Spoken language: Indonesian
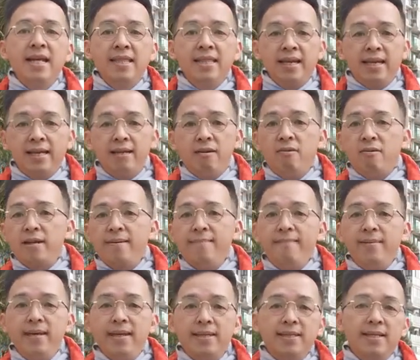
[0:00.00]
dari orang
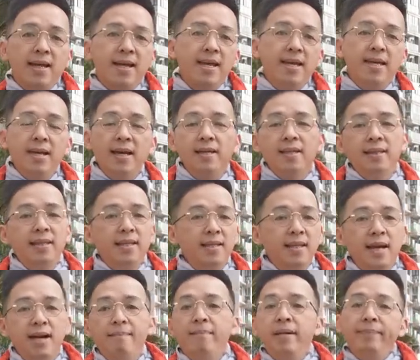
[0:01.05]
biasa yang
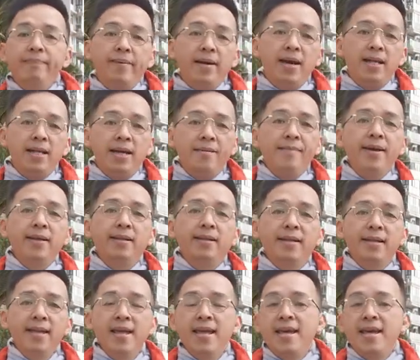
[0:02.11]
tidak berpengalaman.